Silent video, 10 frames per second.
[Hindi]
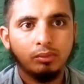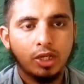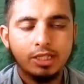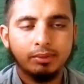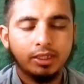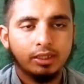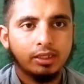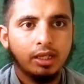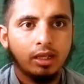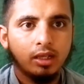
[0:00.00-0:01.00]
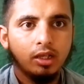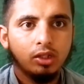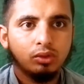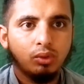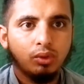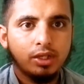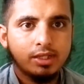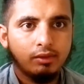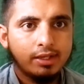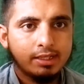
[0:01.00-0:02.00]
होना रखती है तो
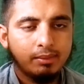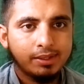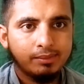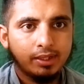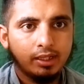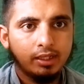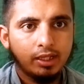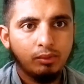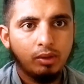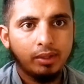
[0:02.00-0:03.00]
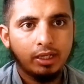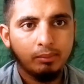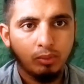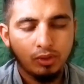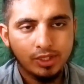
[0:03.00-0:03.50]
इस हवाले से बाबा साहब ने कहा कि वो हमारे लिए बहुत